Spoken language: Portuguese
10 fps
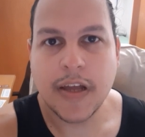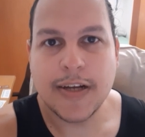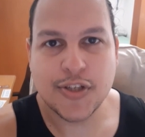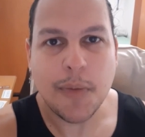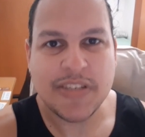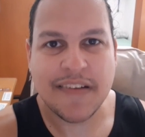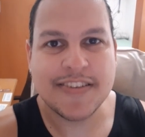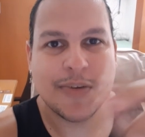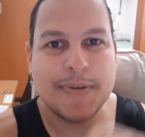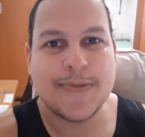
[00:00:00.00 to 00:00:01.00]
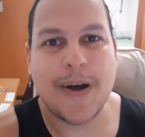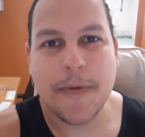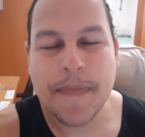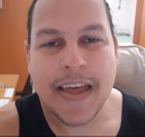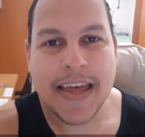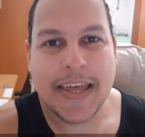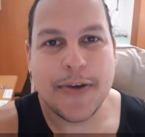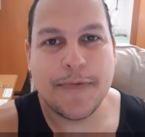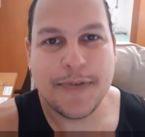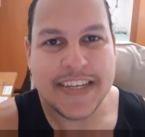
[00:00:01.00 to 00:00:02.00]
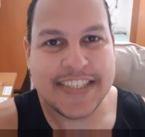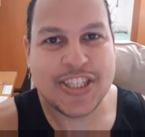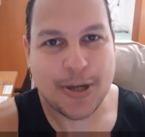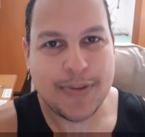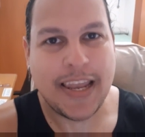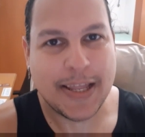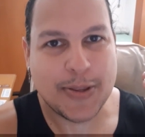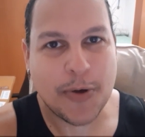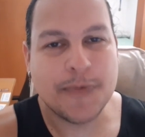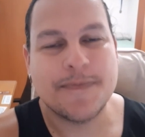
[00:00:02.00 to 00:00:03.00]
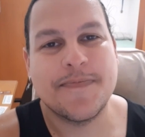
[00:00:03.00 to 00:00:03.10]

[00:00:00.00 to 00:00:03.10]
Só uma observação, pessoal. Eu fui assistir ao Teleton